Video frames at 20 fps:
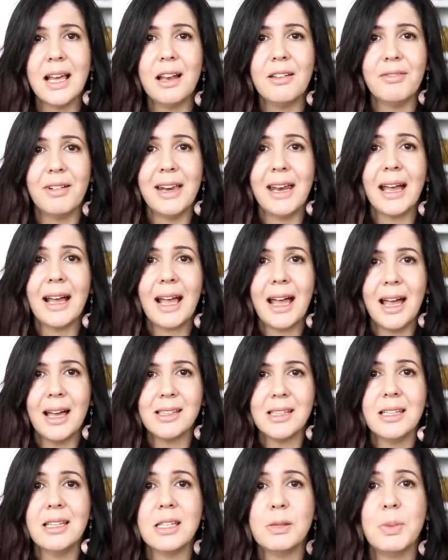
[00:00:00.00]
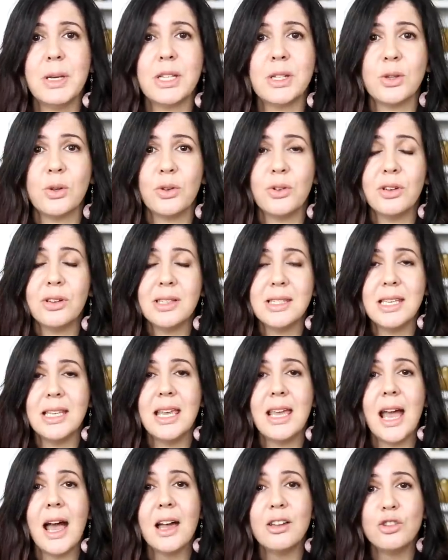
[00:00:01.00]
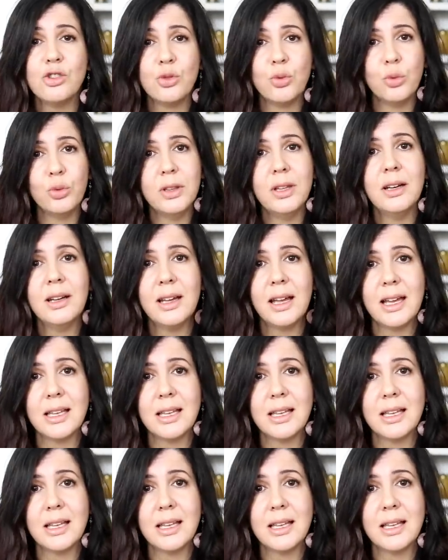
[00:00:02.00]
Ela vai na casa das pessoas e ajuda